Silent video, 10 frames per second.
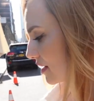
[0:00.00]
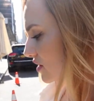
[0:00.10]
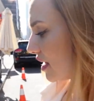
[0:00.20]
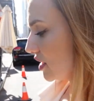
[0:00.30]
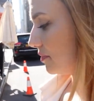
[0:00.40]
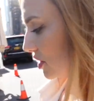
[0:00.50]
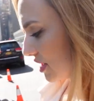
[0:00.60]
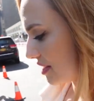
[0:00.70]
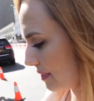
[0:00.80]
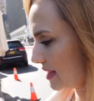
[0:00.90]
Trzeba się przyjść
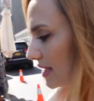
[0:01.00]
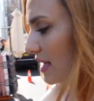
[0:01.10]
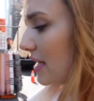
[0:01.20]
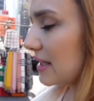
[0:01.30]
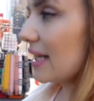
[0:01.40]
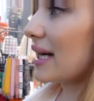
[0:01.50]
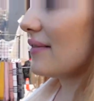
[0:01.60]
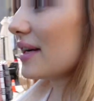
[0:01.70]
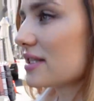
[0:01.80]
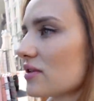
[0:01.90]
na spacer. Nie,
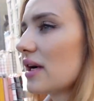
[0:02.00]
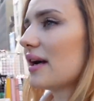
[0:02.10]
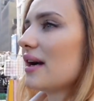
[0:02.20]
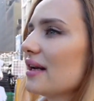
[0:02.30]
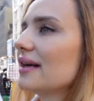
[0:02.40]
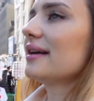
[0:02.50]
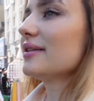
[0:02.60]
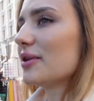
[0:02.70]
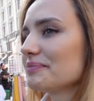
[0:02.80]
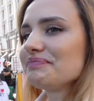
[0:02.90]
kawa jest ok, ale
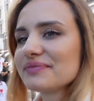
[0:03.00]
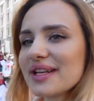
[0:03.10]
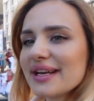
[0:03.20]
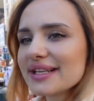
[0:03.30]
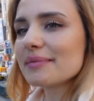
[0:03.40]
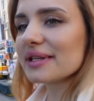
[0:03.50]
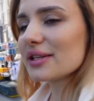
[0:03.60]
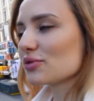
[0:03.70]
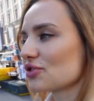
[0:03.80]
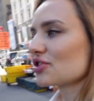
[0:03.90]
no, nie
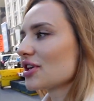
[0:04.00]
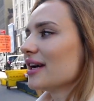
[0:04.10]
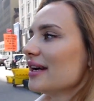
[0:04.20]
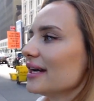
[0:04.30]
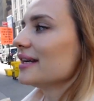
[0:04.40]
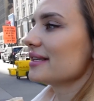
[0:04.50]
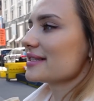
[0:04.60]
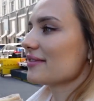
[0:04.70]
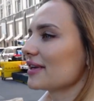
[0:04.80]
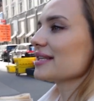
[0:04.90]
będę już
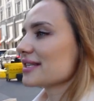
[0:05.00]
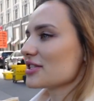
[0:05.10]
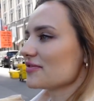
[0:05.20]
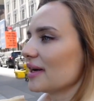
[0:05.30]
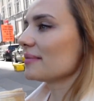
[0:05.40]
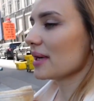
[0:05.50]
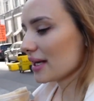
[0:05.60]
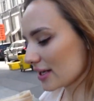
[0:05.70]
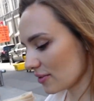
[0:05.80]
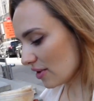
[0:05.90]
zawracać Wam
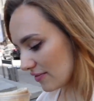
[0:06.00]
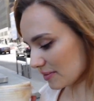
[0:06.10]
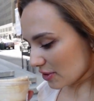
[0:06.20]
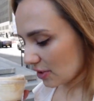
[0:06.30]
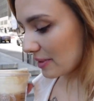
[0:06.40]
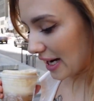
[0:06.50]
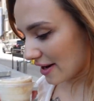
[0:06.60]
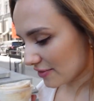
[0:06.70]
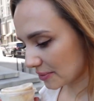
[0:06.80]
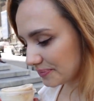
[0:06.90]
głowy moją
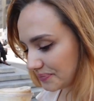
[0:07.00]
kawą.